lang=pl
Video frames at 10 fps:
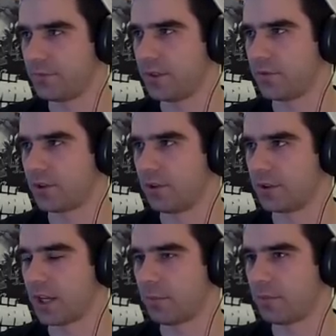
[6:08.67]
nie
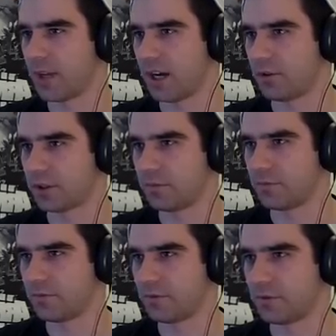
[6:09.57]
wygląda jakby miała
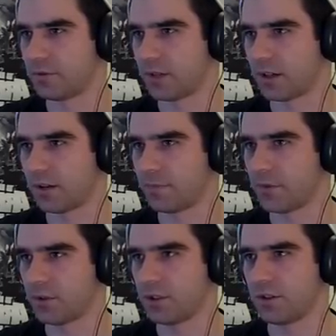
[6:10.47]
8 w końcu taka.
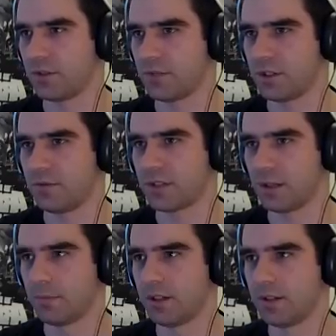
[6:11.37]
Chociaż to jest właściwie
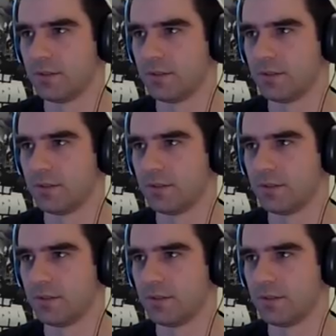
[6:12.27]
sam,